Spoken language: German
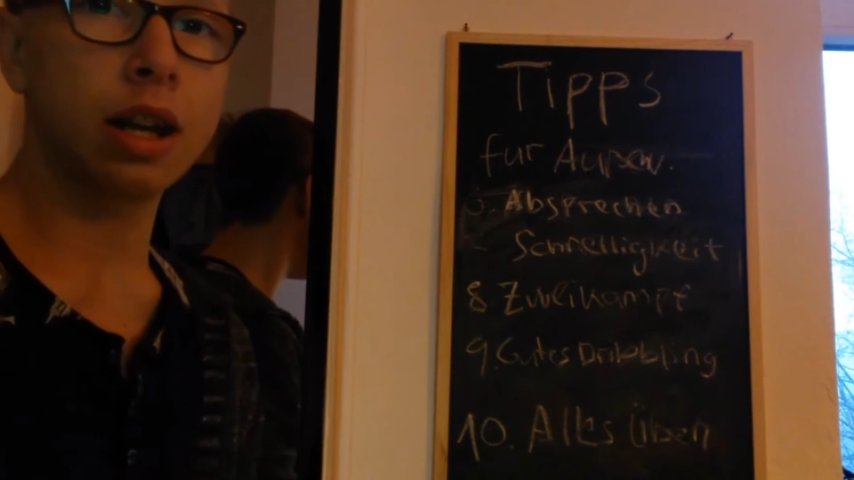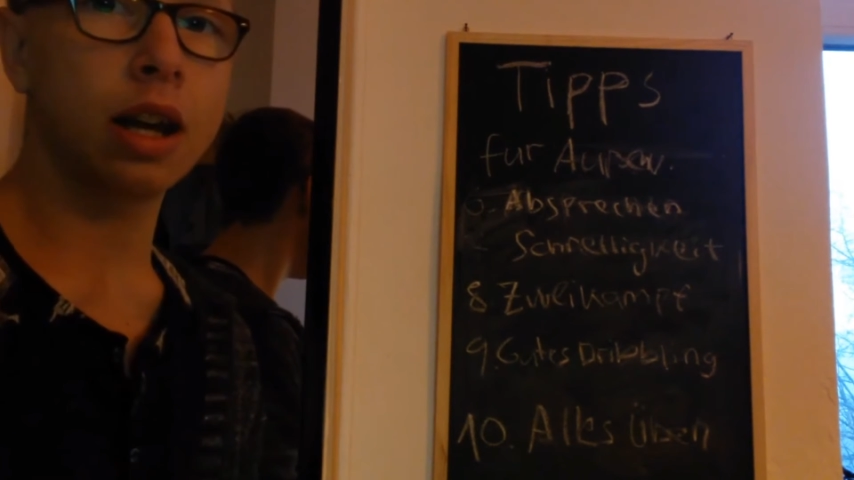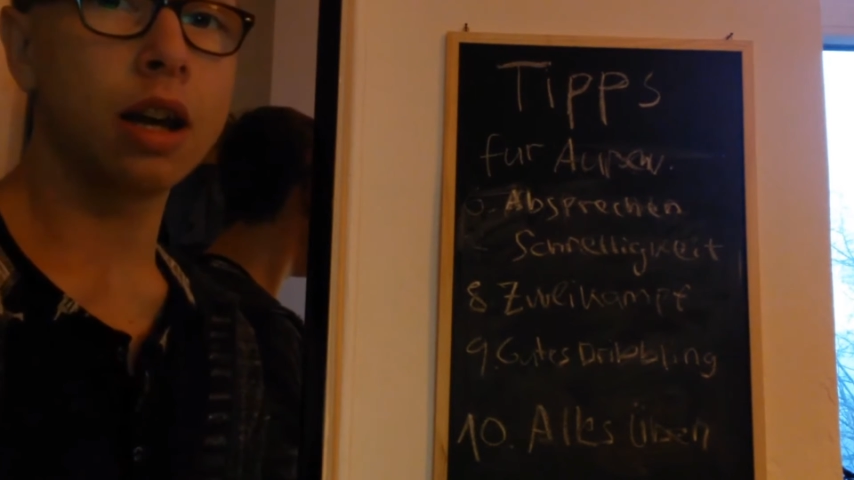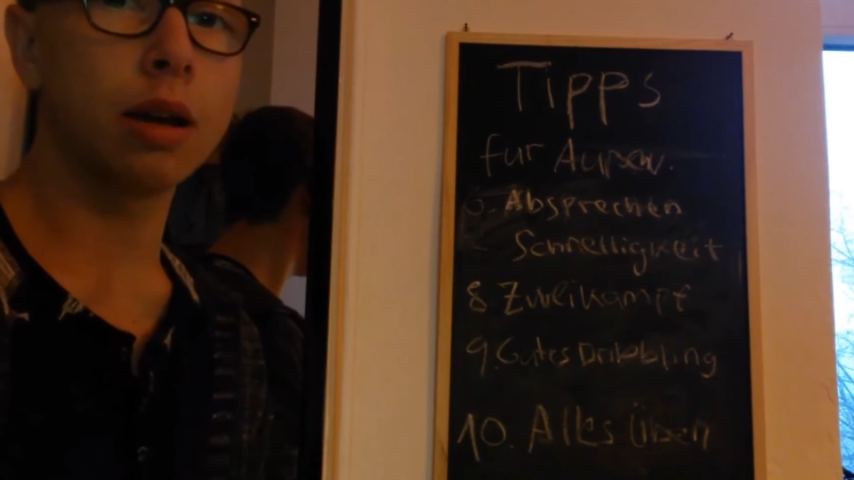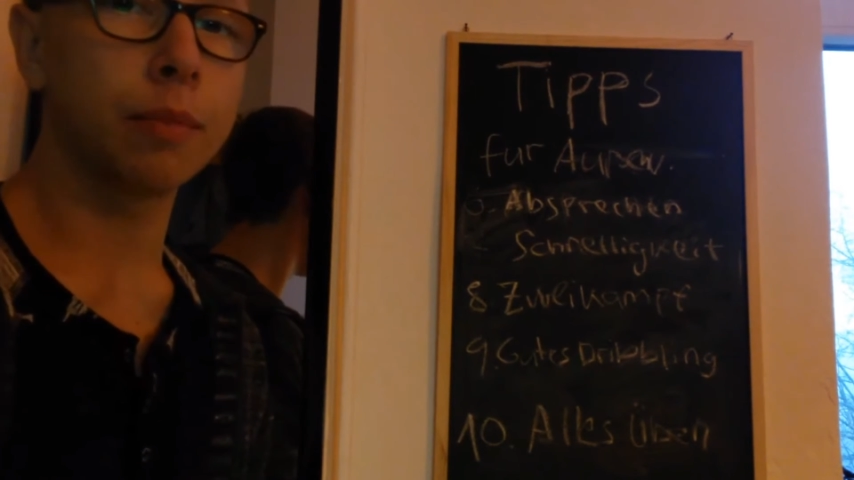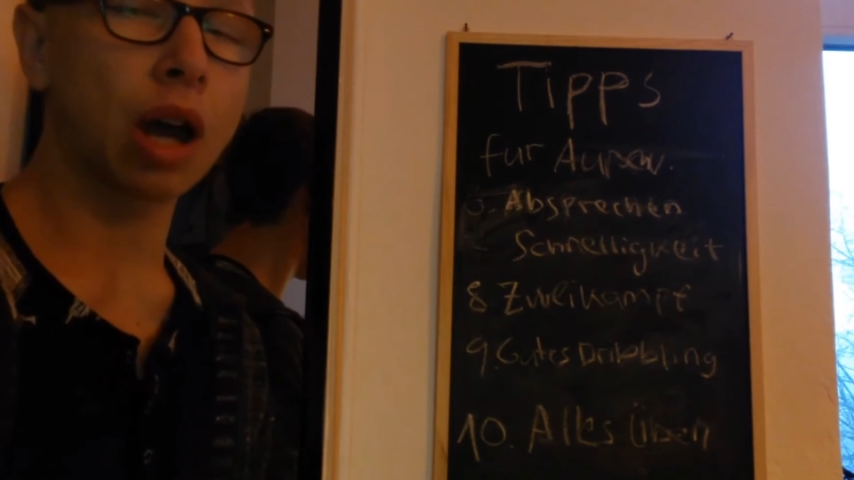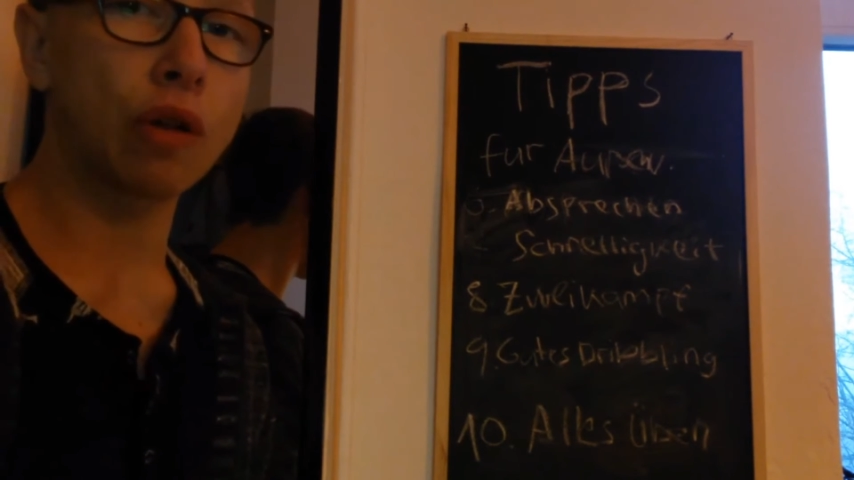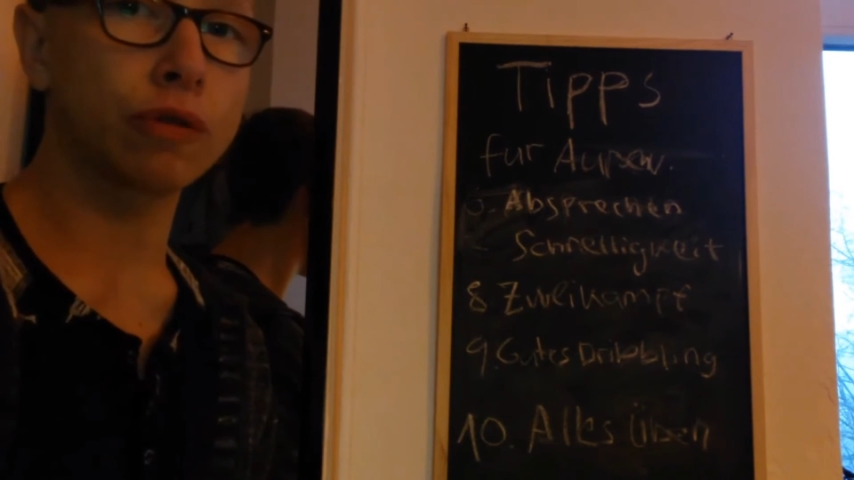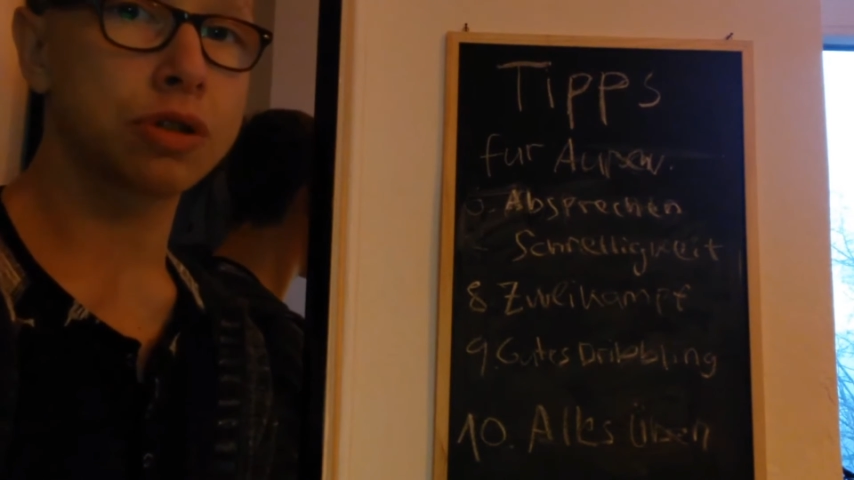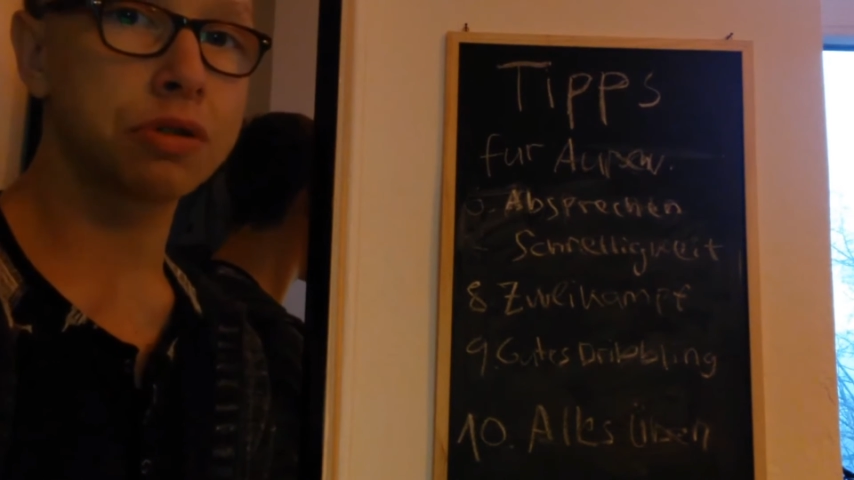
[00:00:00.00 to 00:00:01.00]
ähm,
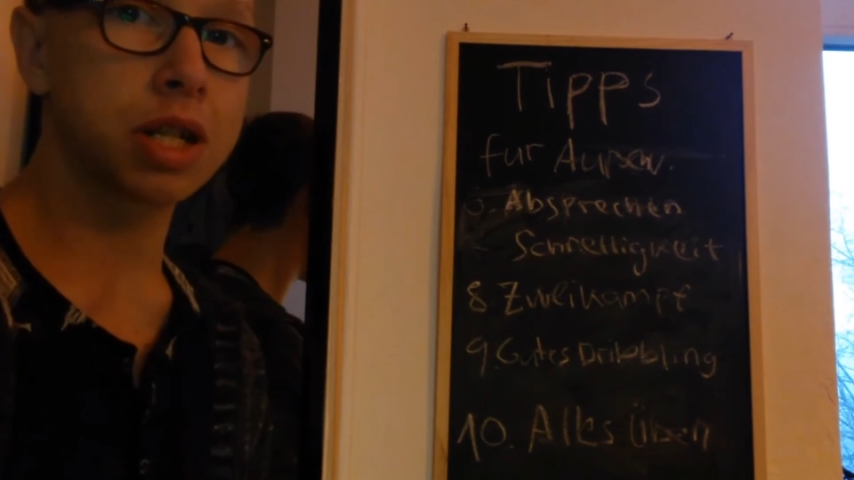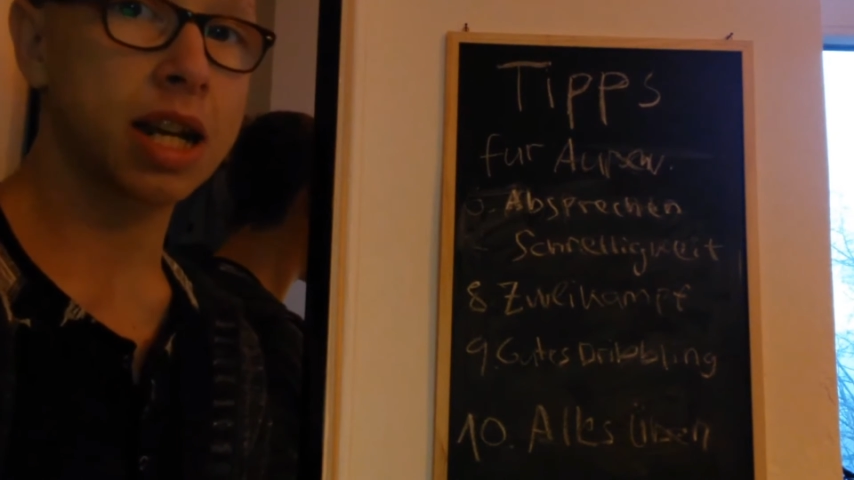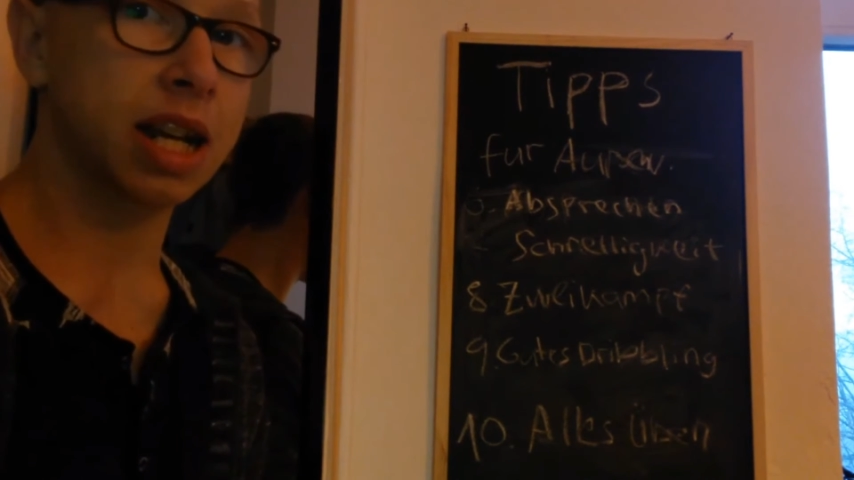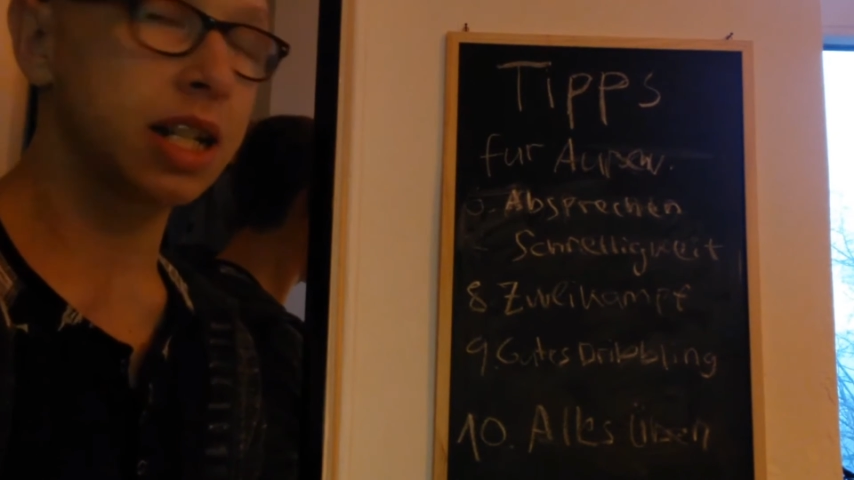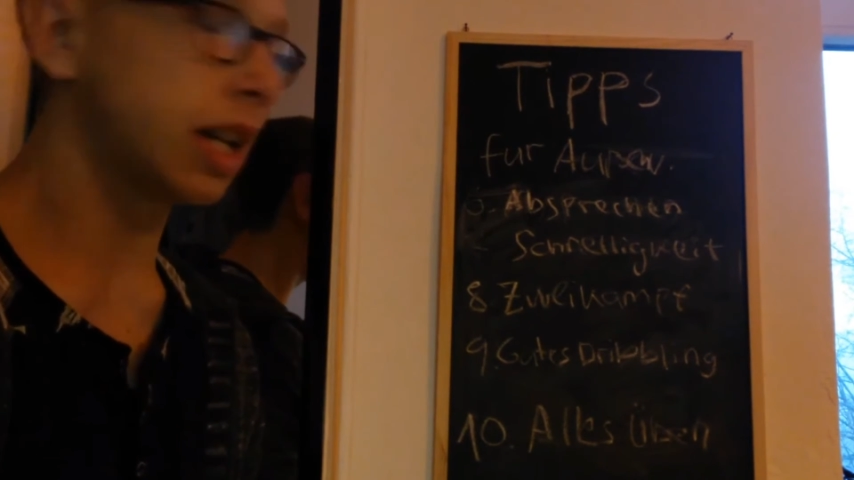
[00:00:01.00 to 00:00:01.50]
rauf und runter rennen